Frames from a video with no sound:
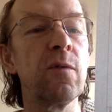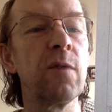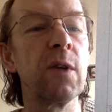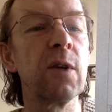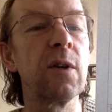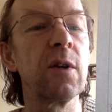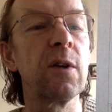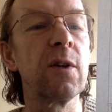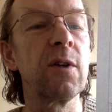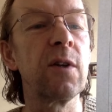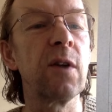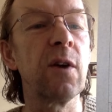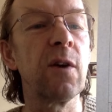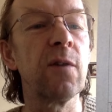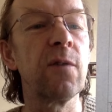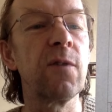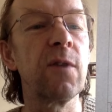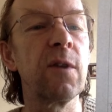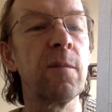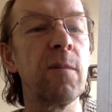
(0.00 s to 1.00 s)
wirklich
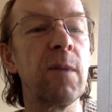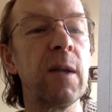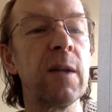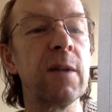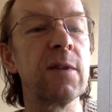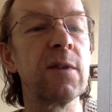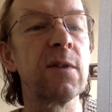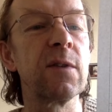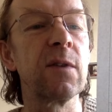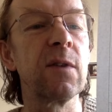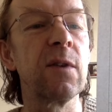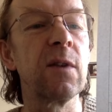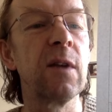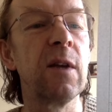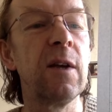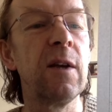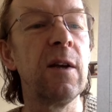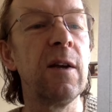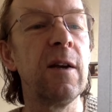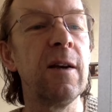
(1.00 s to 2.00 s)
auf dem letzten
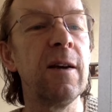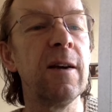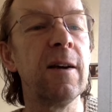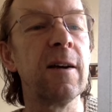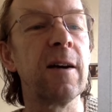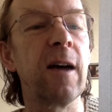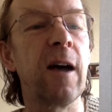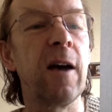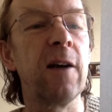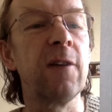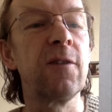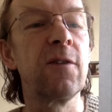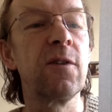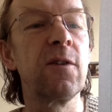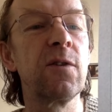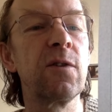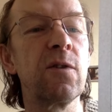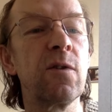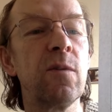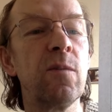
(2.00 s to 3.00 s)
Rand
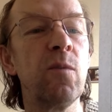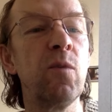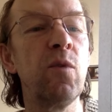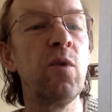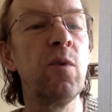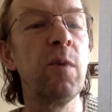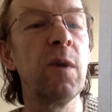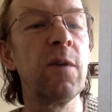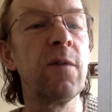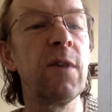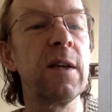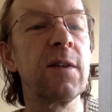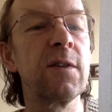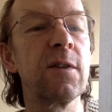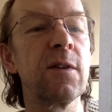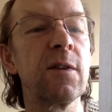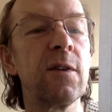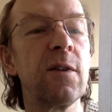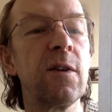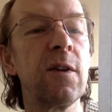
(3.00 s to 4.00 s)
zum
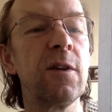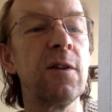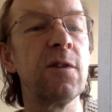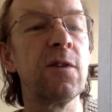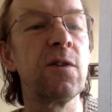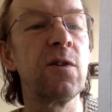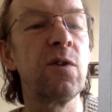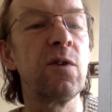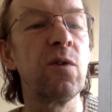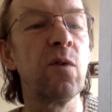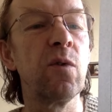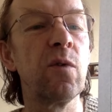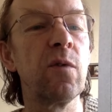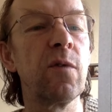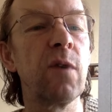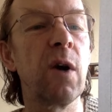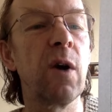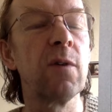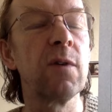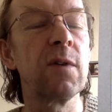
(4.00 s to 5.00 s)
Überwechseln ins
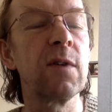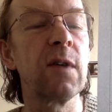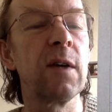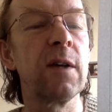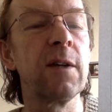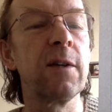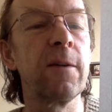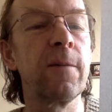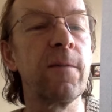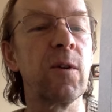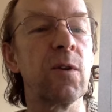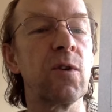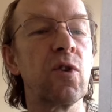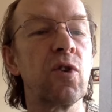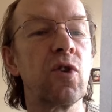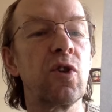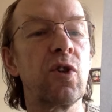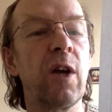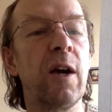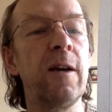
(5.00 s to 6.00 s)
Jungfrauzeichen. Das
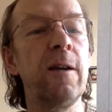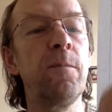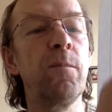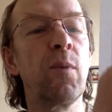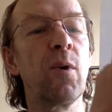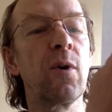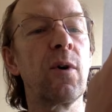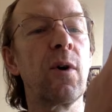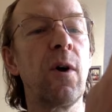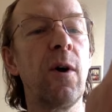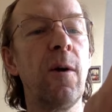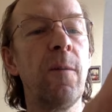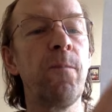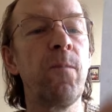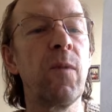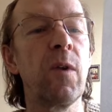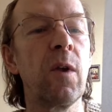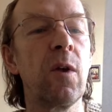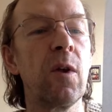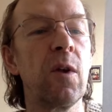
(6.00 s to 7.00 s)

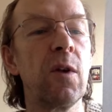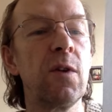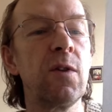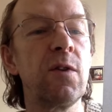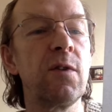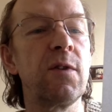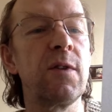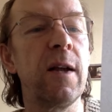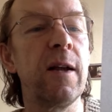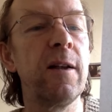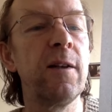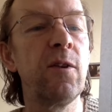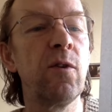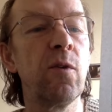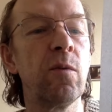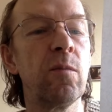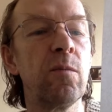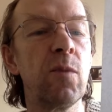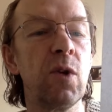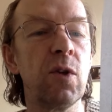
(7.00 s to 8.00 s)

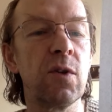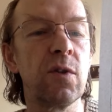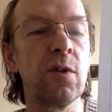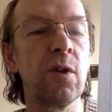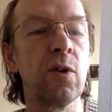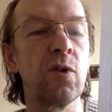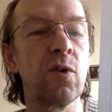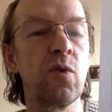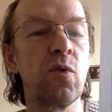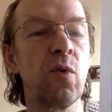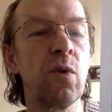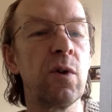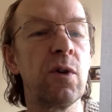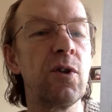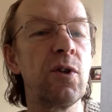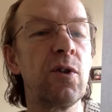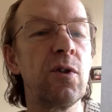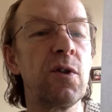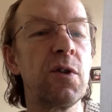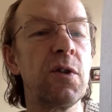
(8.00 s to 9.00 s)
Steinbock-Stellium ist
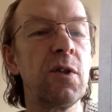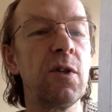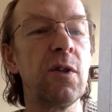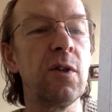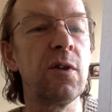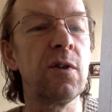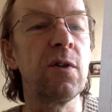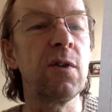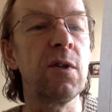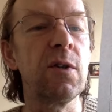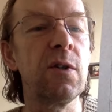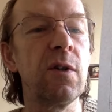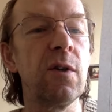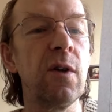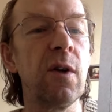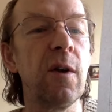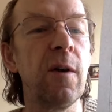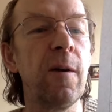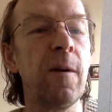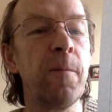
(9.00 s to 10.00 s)
natürlich die, die,
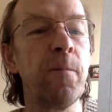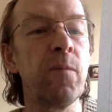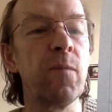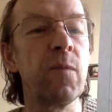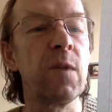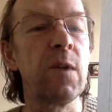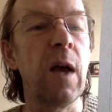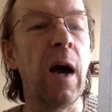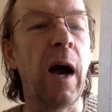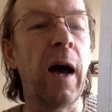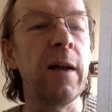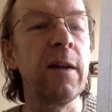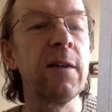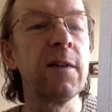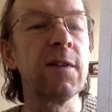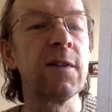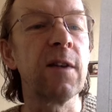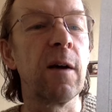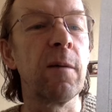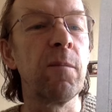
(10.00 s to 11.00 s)
die
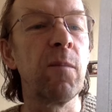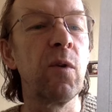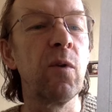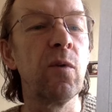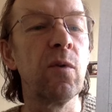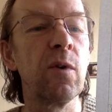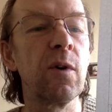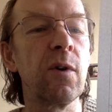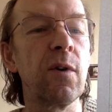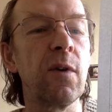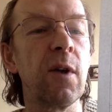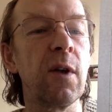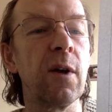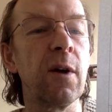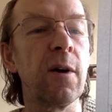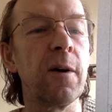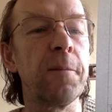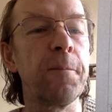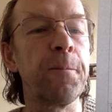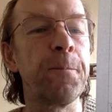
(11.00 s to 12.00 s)
Ansammlung
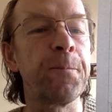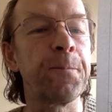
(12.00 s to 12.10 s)
der,